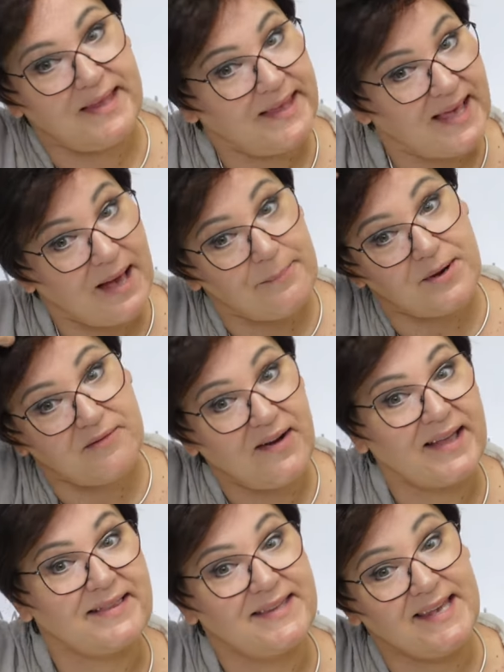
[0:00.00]
Ja
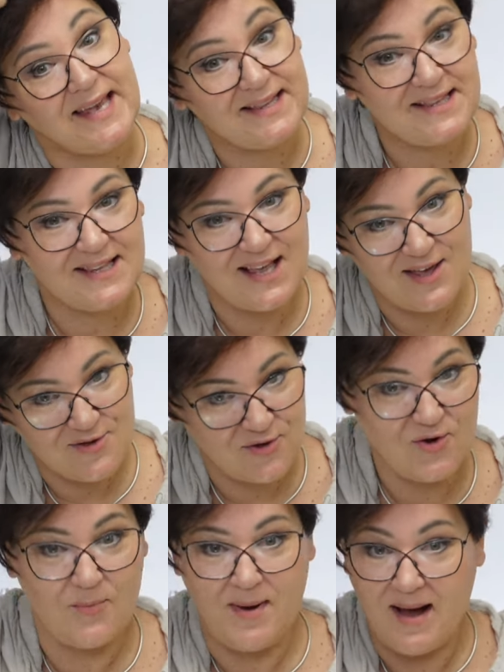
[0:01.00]
prywatnie też
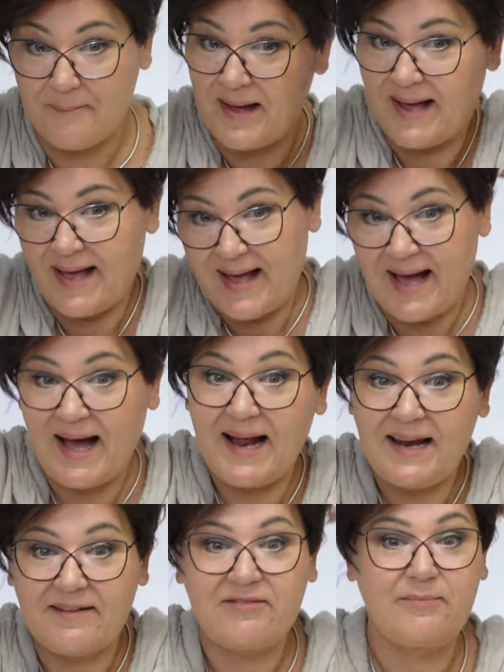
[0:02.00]
go mam,
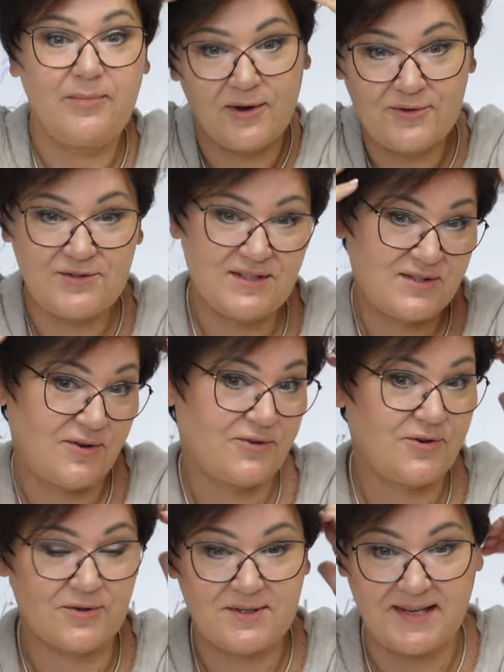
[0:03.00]
ale w blondzie z
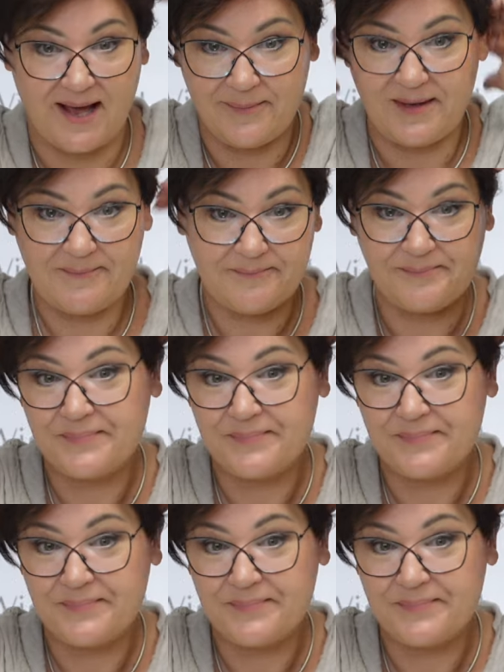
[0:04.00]
odrostami.